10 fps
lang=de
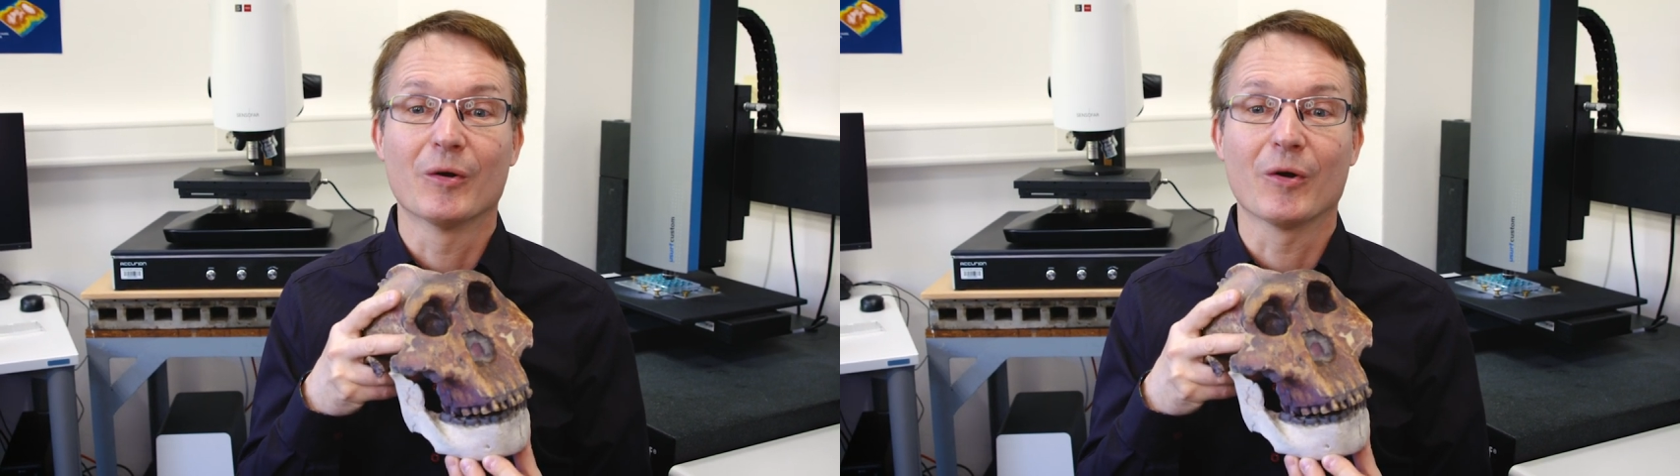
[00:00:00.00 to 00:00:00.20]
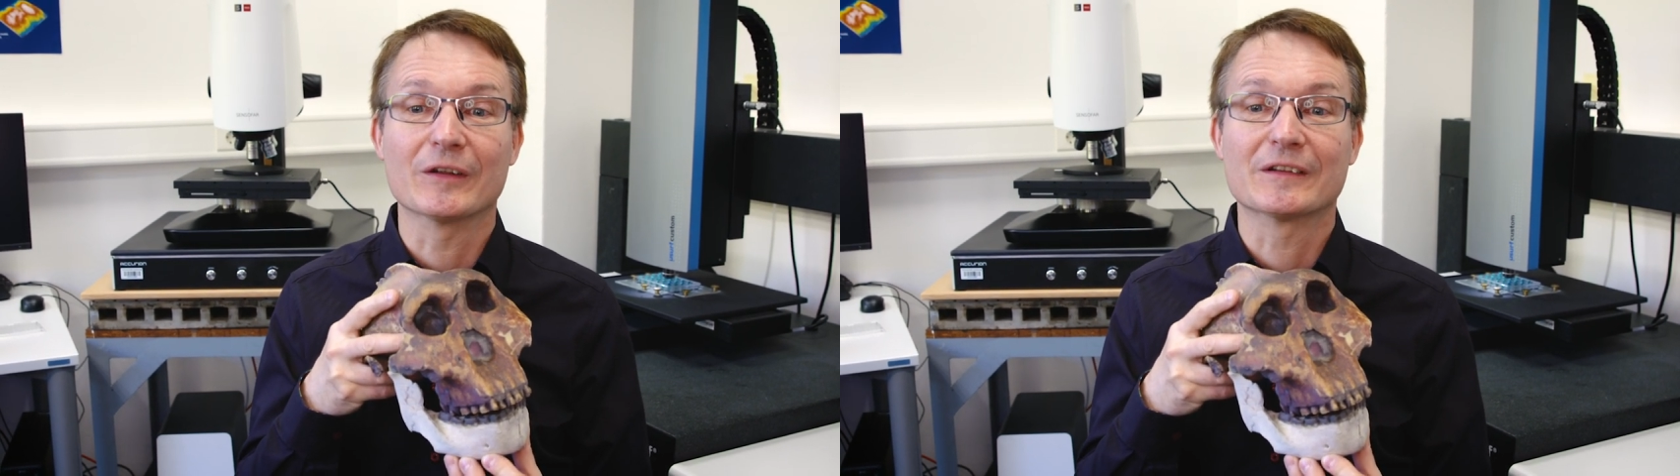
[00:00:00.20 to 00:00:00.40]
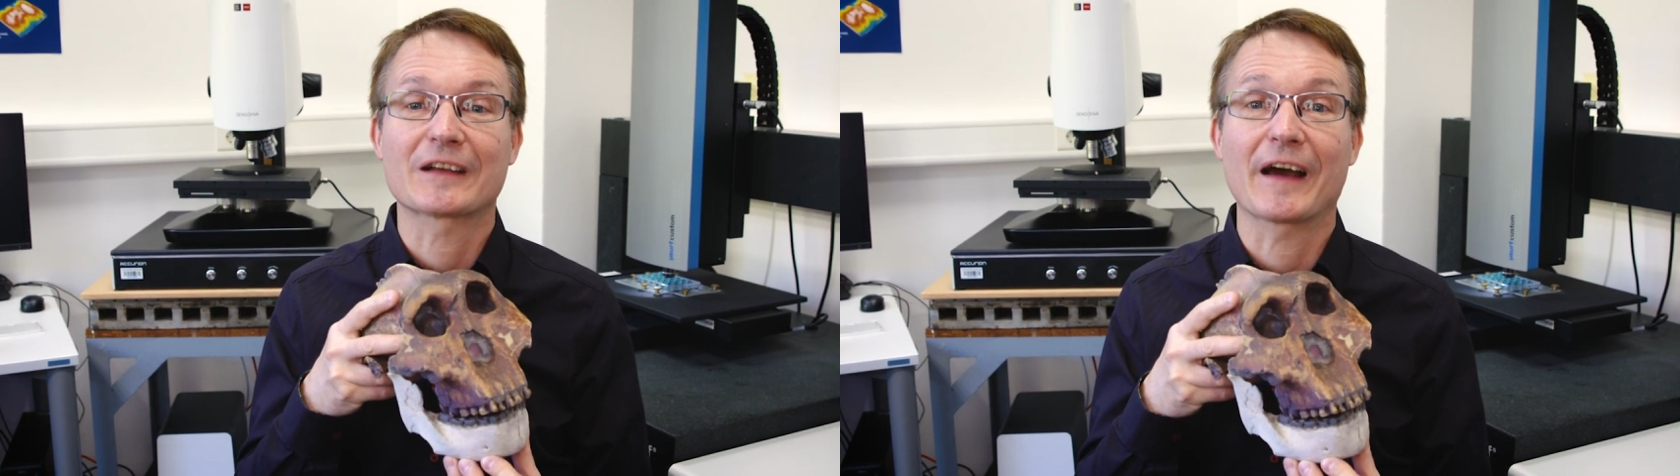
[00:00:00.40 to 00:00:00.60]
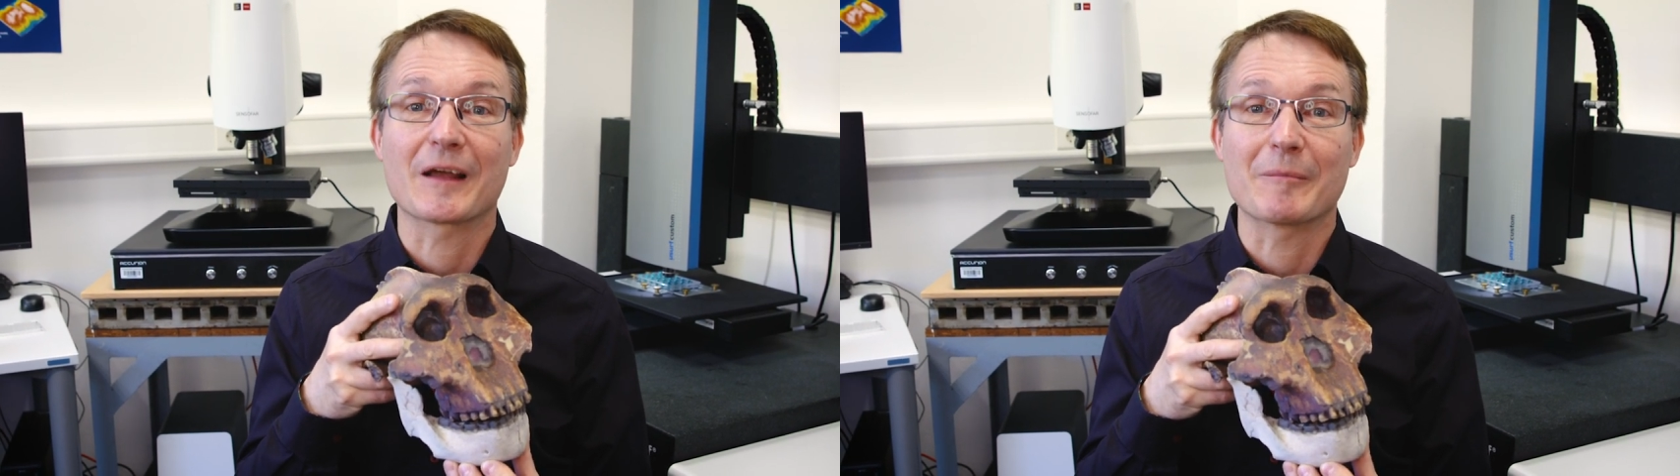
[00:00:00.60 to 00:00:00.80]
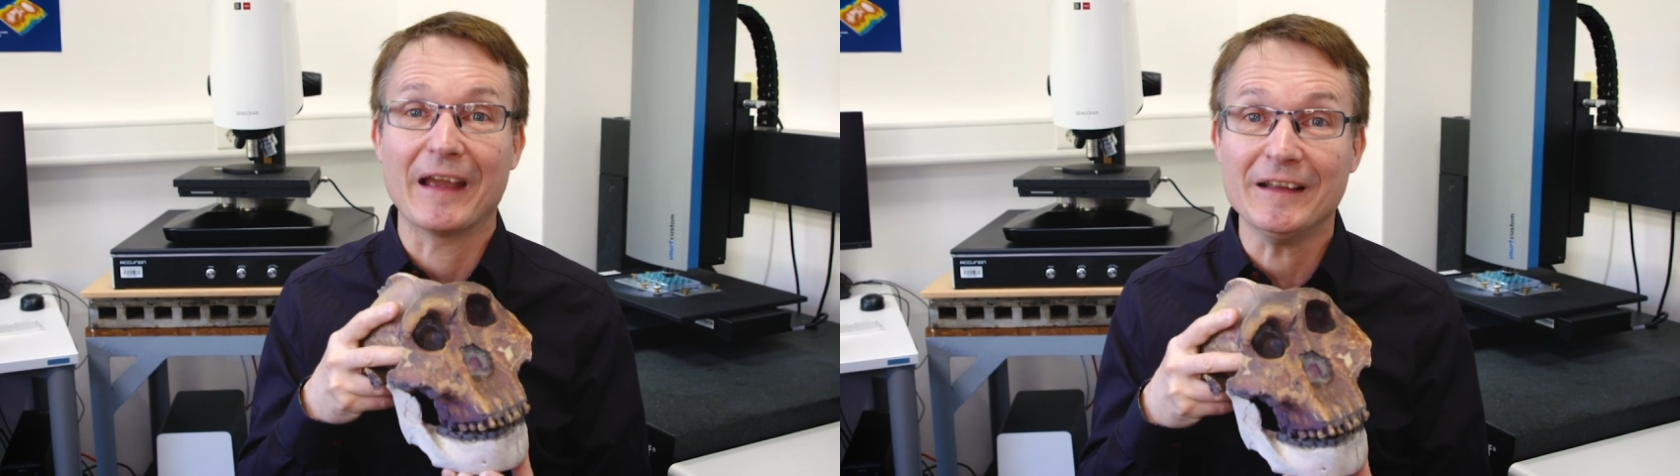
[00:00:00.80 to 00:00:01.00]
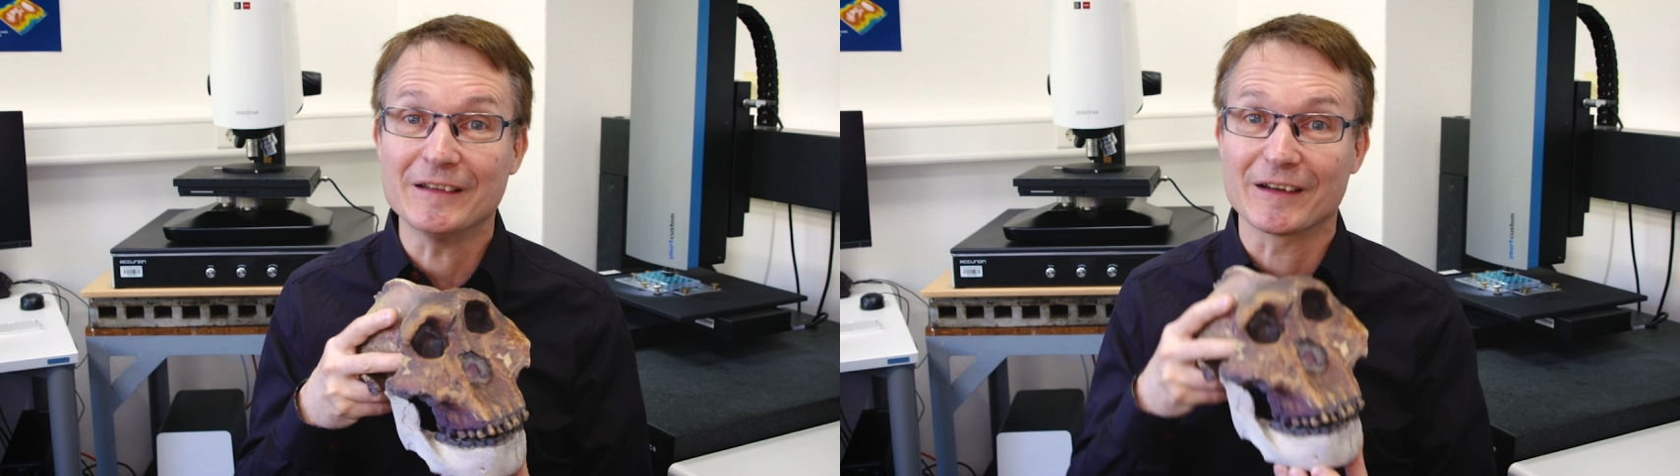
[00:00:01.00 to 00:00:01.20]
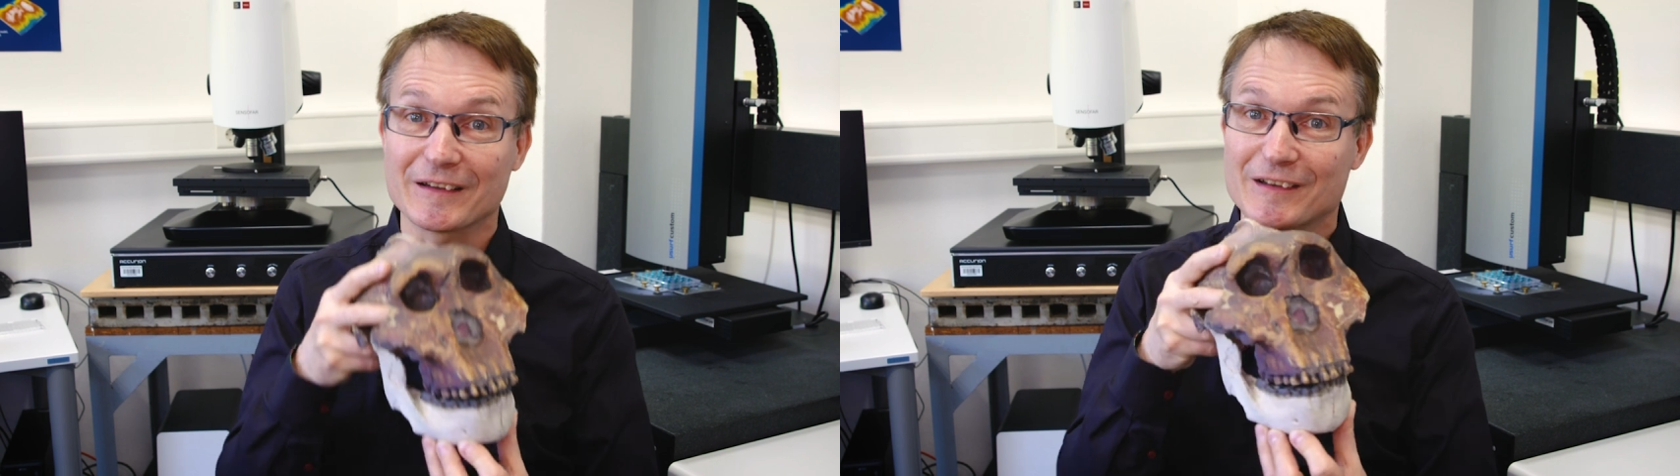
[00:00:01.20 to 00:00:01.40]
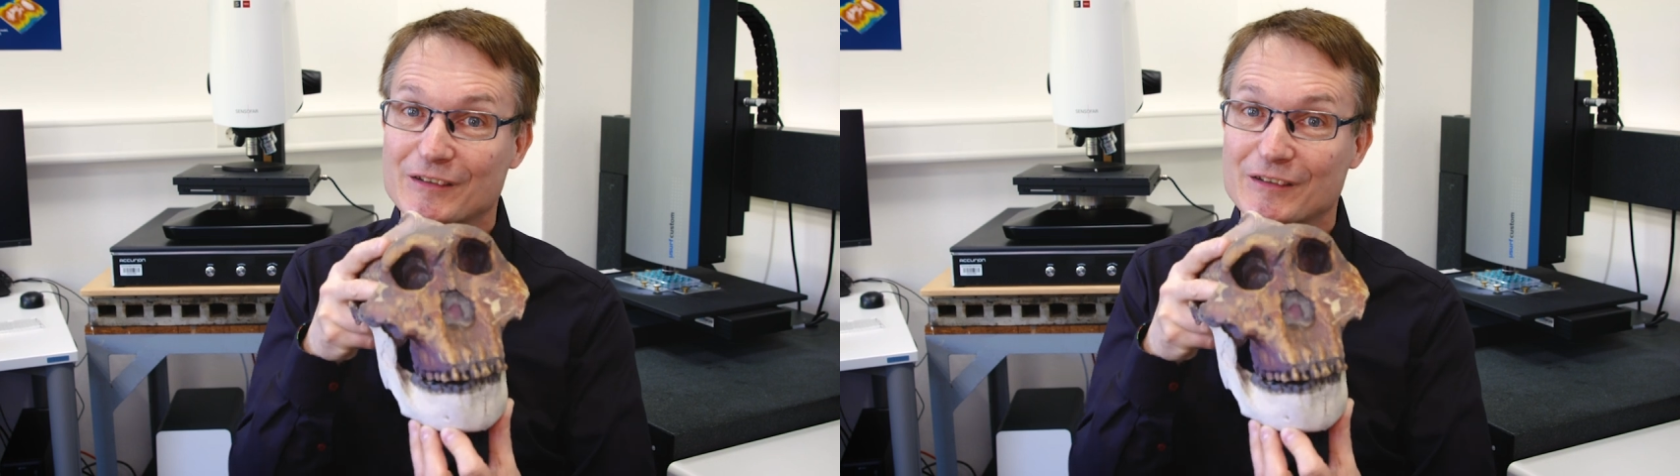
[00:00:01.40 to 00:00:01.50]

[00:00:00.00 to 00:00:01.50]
und kann am Ende